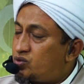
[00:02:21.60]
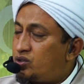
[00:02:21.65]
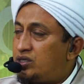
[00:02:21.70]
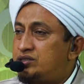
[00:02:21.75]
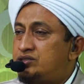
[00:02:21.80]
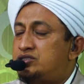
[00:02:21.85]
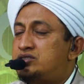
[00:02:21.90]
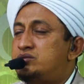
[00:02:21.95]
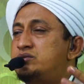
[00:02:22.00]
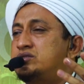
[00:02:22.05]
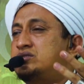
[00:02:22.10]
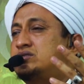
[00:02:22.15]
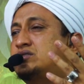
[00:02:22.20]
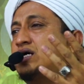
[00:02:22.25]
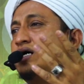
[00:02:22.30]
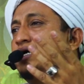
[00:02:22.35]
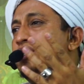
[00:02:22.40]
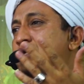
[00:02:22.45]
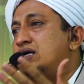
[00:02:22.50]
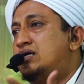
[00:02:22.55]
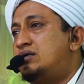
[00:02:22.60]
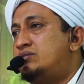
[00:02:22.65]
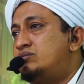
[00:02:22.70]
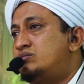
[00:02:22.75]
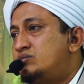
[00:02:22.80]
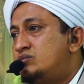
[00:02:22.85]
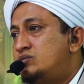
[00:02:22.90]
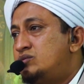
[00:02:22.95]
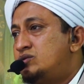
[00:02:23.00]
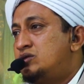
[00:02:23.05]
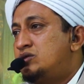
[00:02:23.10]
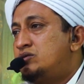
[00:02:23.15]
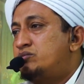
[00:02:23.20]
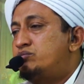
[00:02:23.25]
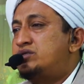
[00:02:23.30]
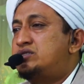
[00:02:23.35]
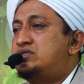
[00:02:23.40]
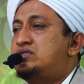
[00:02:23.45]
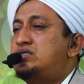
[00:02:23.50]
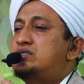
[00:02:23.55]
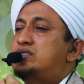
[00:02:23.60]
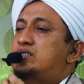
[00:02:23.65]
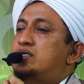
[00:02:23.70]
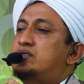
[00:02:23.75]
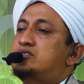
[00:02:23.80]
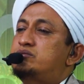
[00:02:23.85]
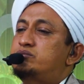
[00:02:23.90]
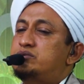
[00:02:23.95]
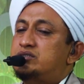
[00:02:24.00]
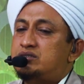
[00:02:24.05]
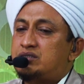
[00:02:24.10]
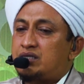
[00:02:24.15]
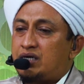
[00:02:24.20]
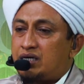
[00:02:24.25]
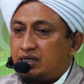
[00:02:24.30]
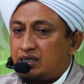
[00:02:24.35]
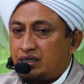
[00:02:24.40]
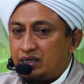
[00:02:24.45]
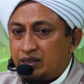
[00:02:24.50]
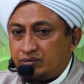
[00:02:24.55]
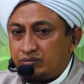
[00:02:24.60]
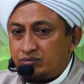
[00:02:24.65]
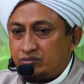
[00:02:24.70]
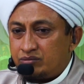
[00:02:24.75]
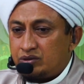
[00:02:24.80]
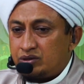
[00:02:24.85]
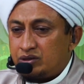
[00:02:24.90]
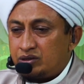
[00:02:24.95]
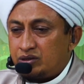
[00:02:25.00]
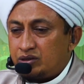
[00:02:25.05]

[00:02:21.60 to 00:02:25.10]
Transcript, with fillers: Tuhan semesta alam, pencipta semesta alam,